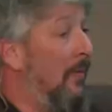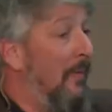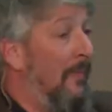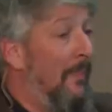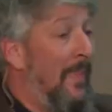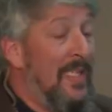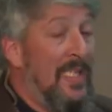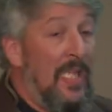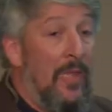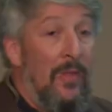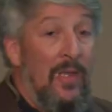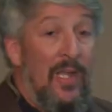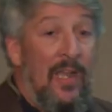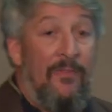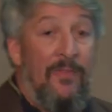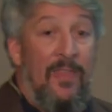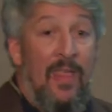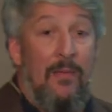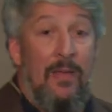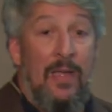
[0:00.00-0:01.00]
basado en la
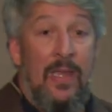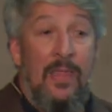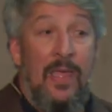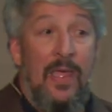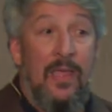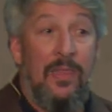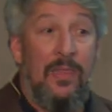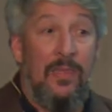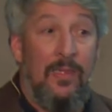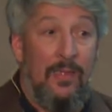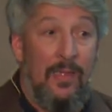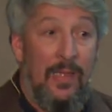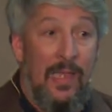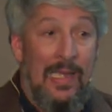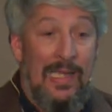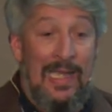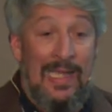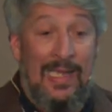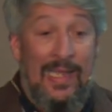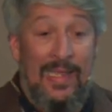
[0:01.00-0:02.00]
fiabilidad,
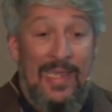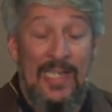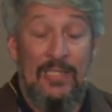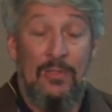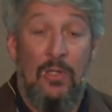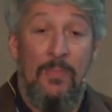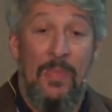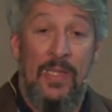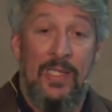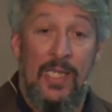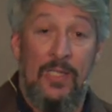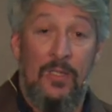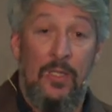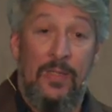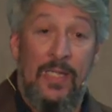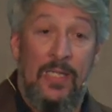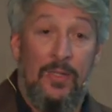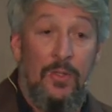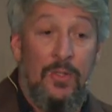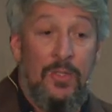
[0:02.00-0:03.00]
en el que ya estoy metiendo
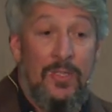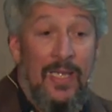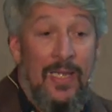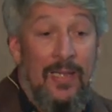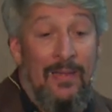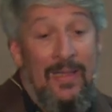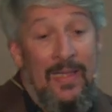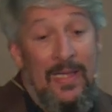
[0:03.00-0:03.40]
datos de